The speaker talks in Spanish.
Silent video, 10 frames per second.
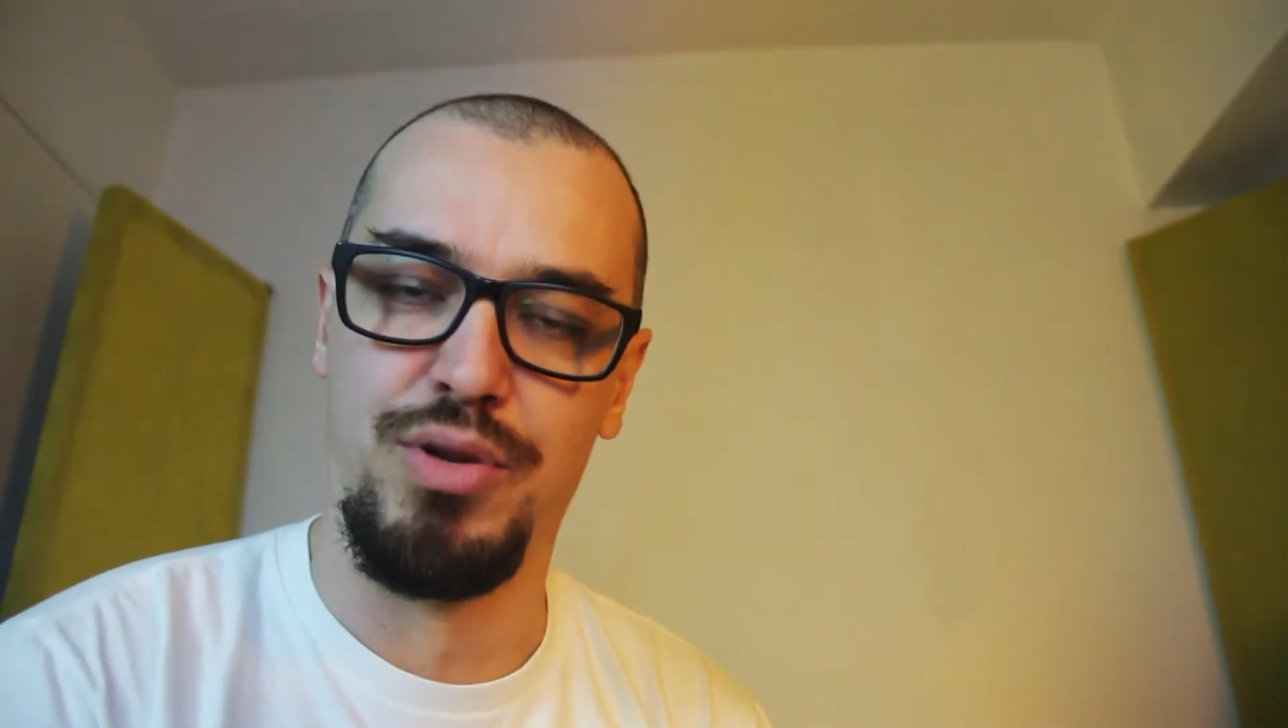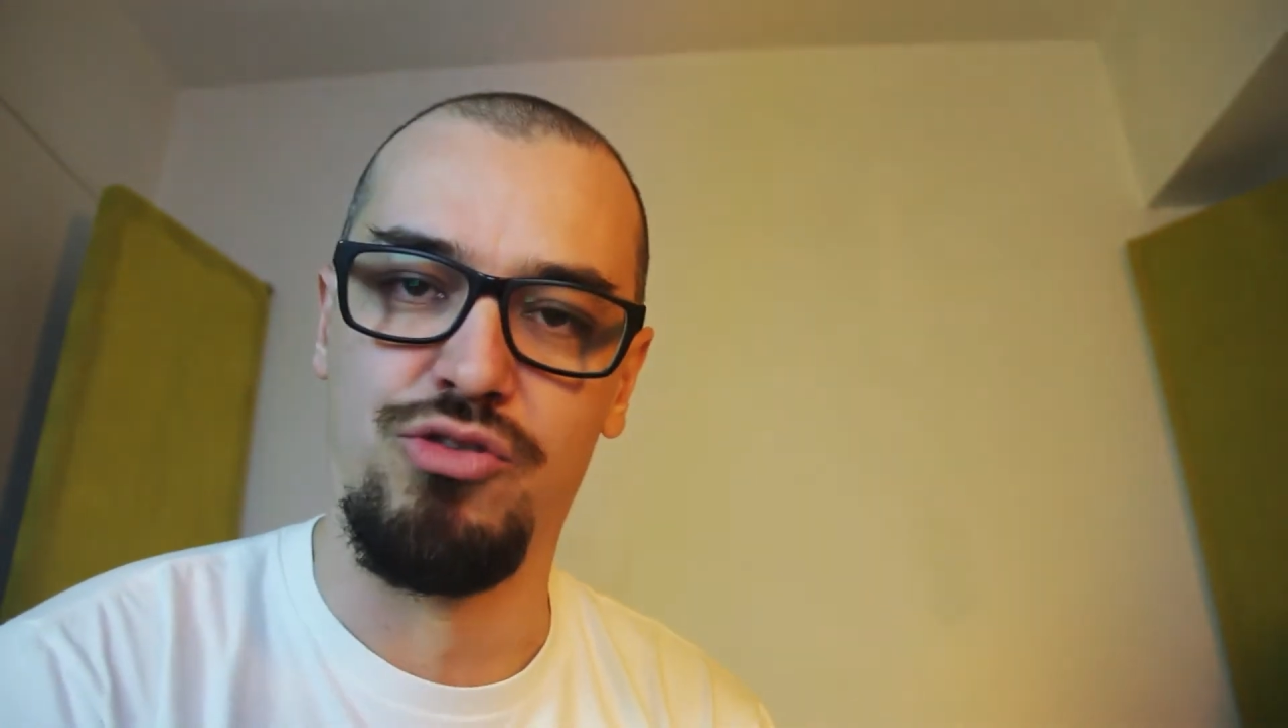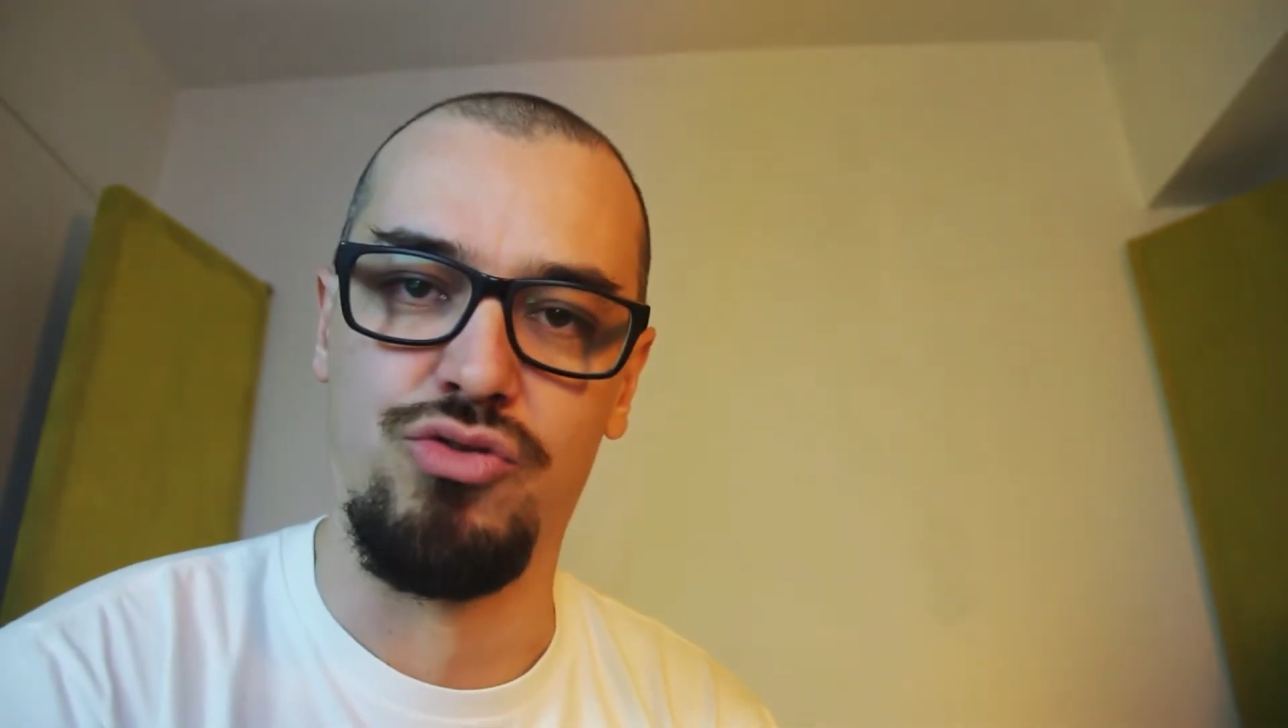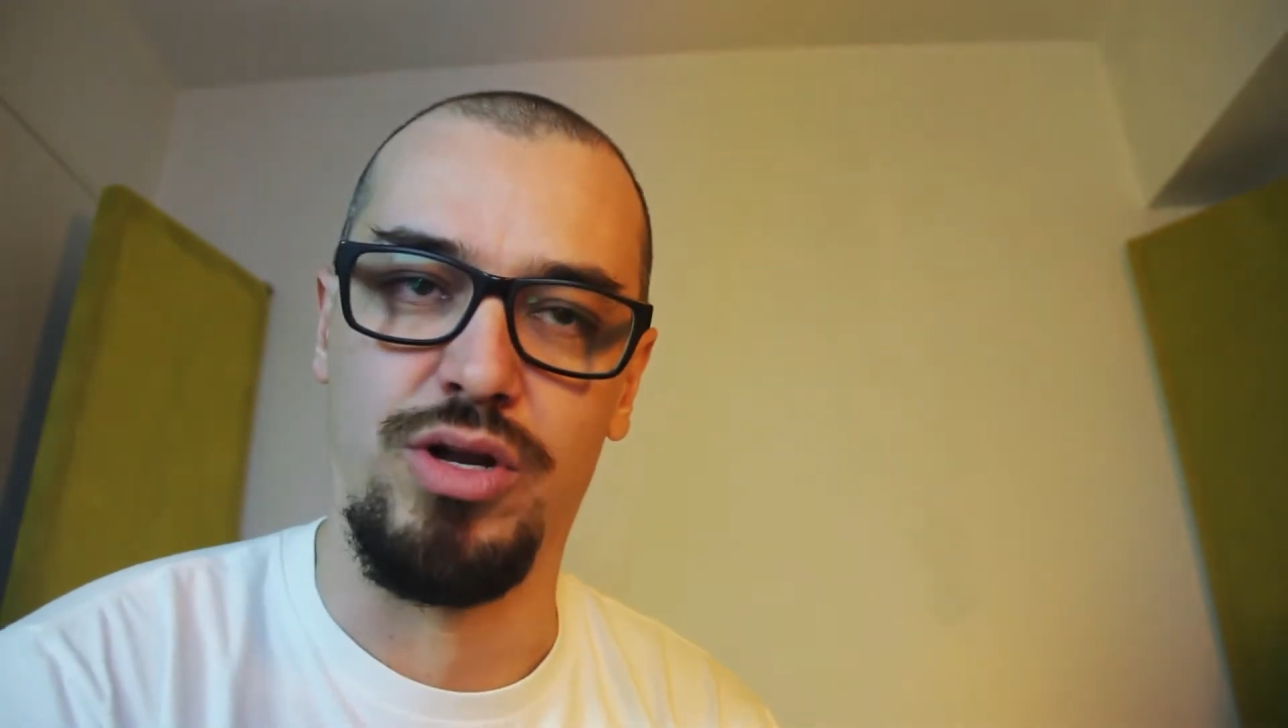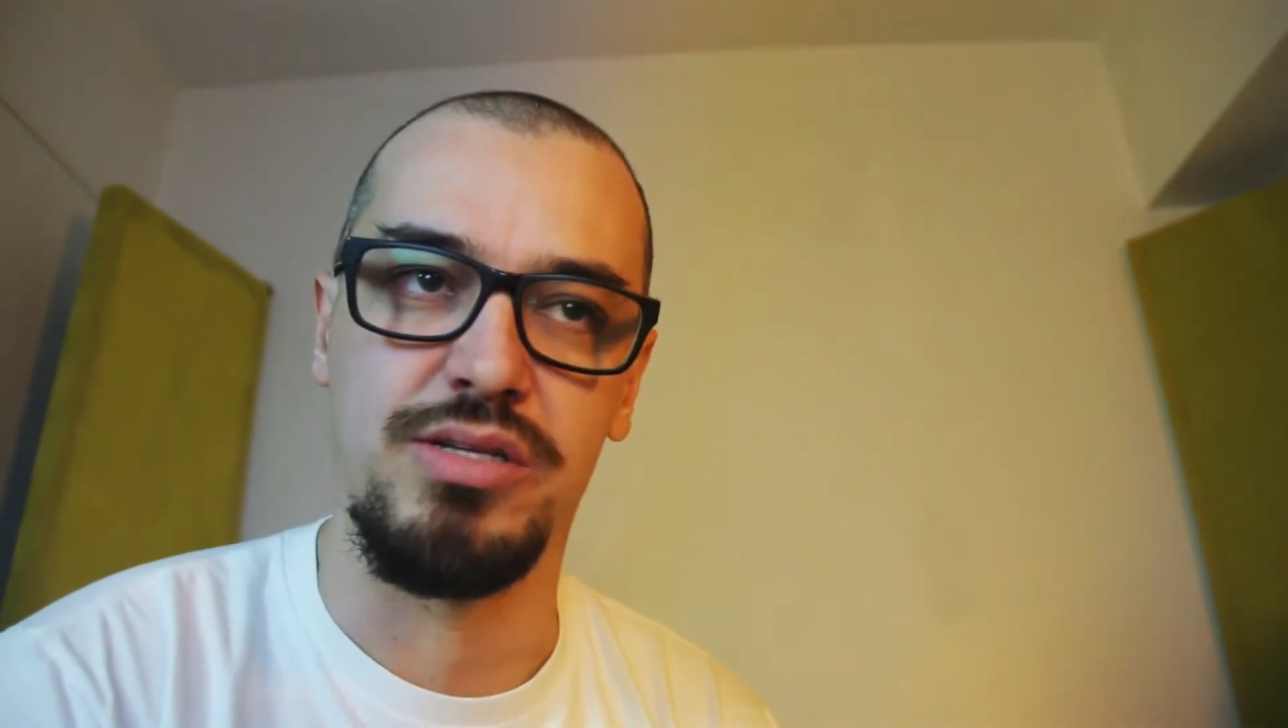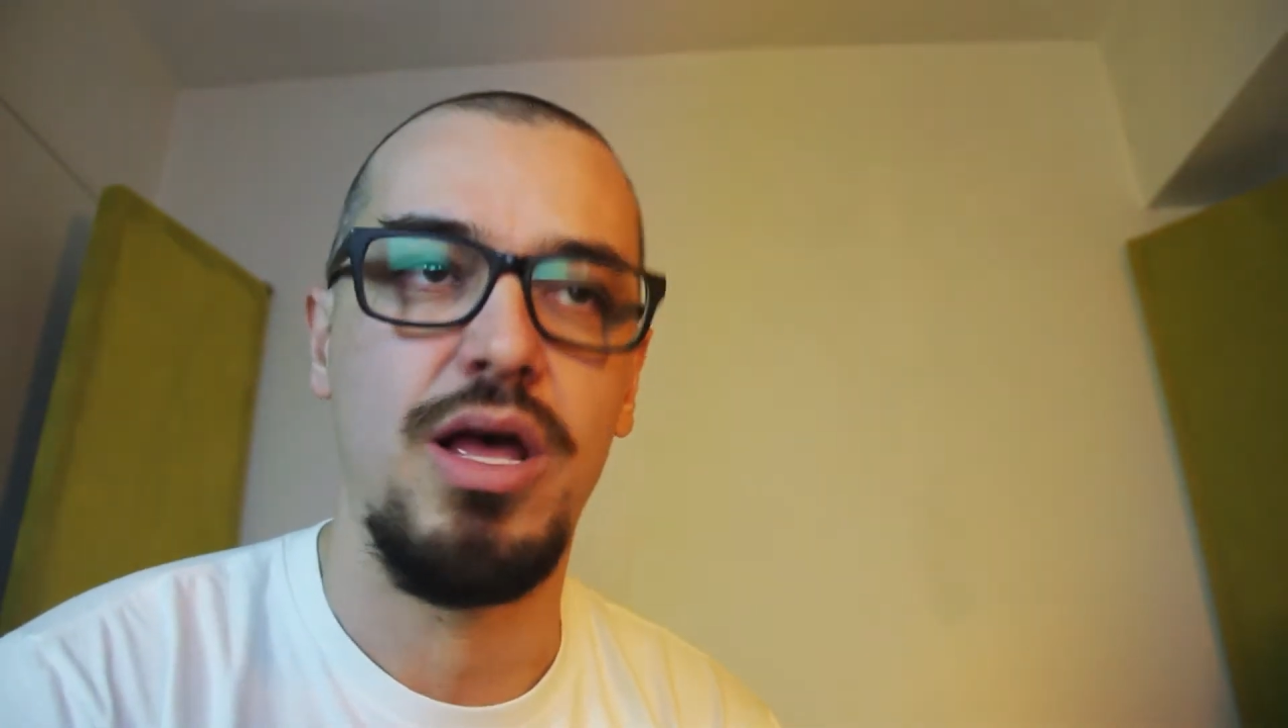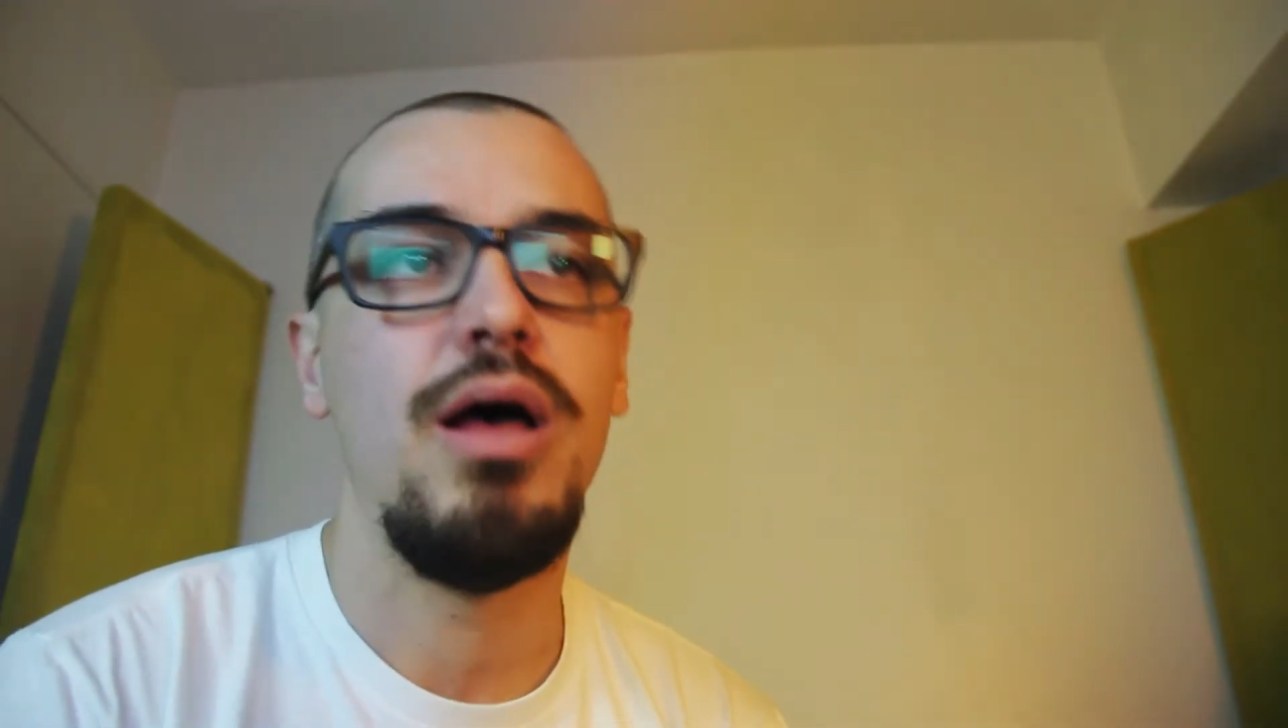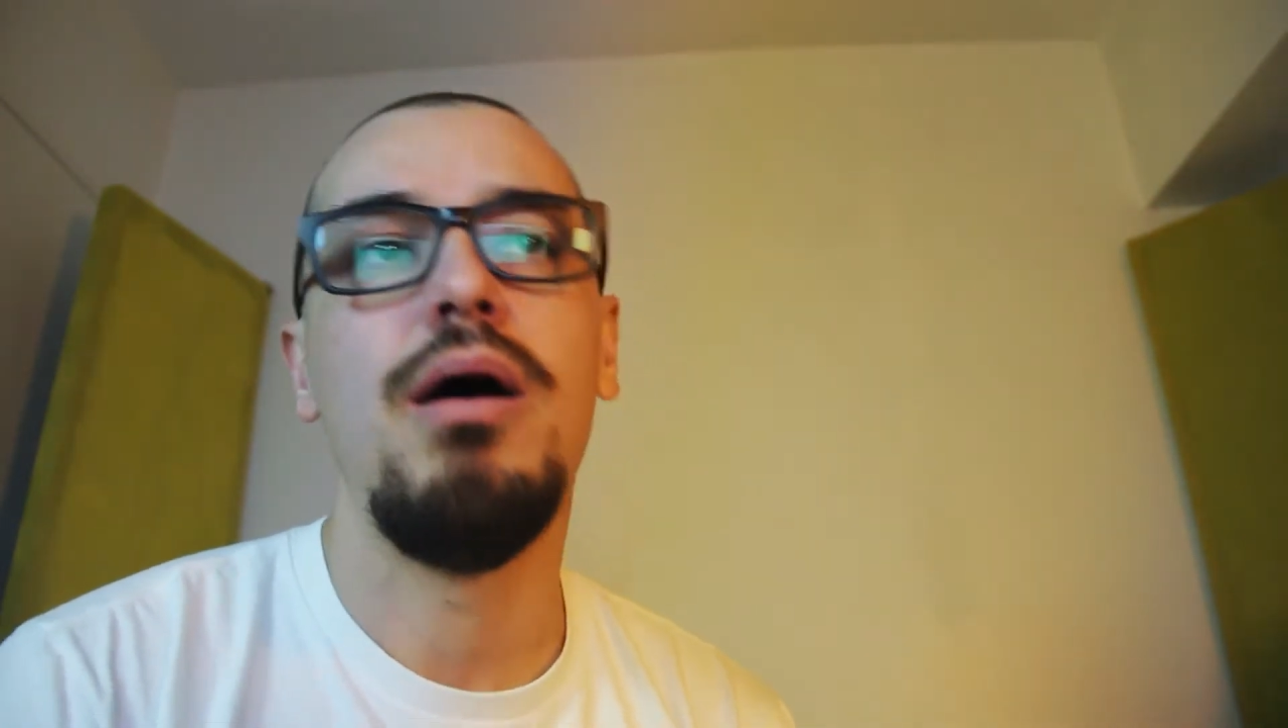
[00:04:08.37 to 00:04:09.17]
personas.